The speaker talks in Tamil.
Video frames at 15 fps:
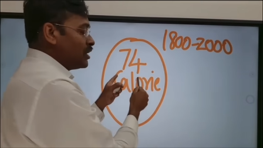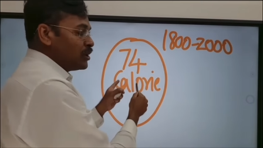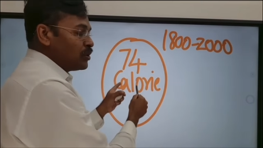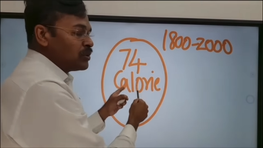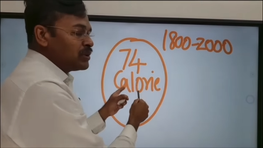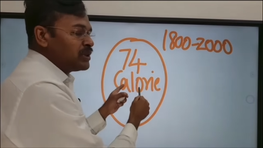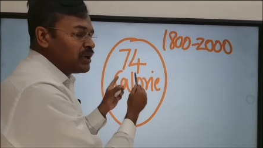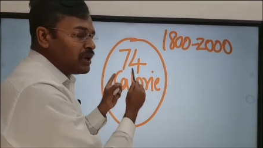
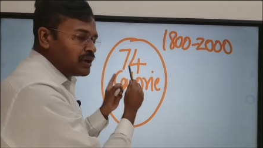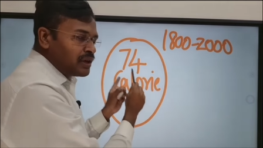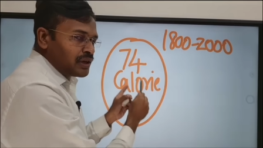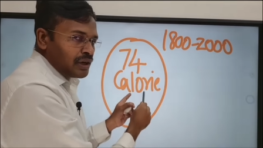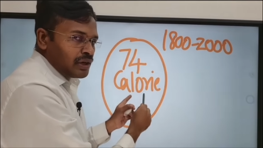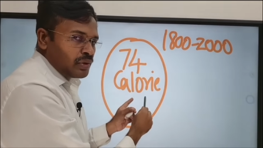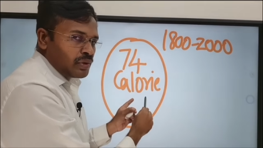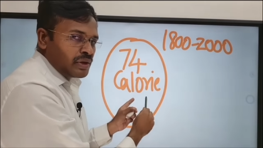எழுபத்தி நாலு
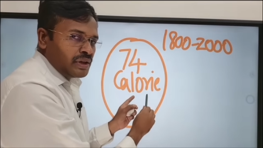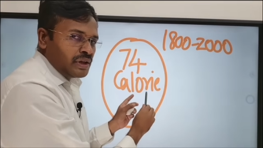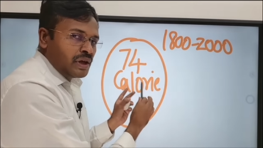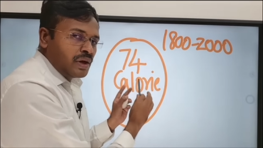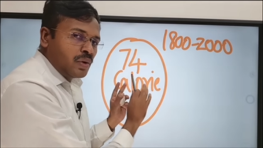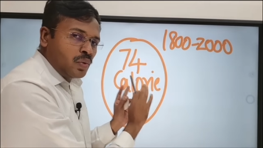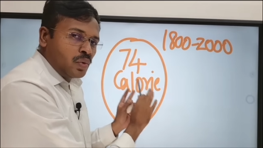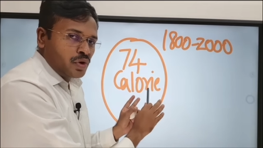கலோரி தான்
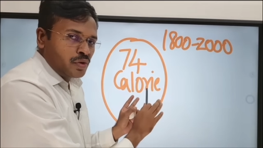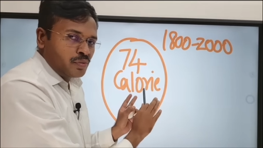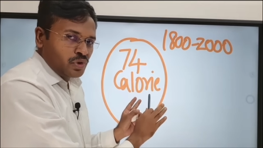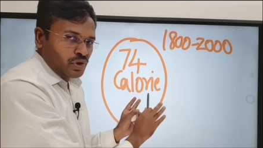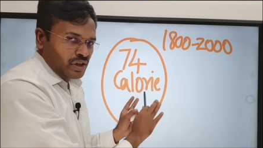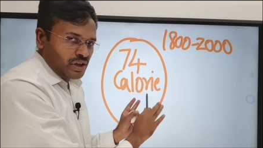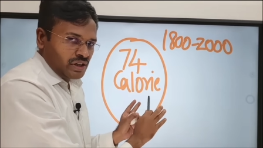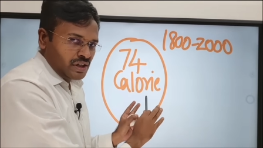ஒரு
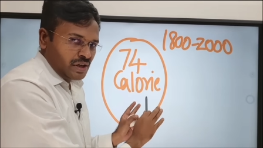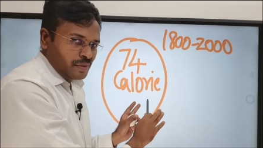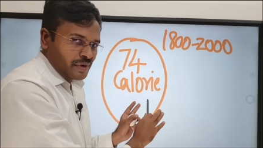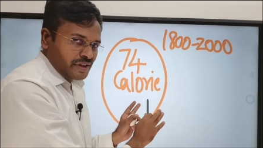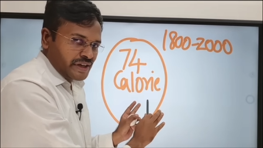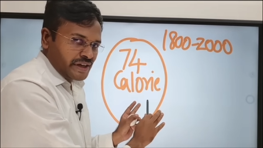முட்டையில இருந்து நம்மளுக்கு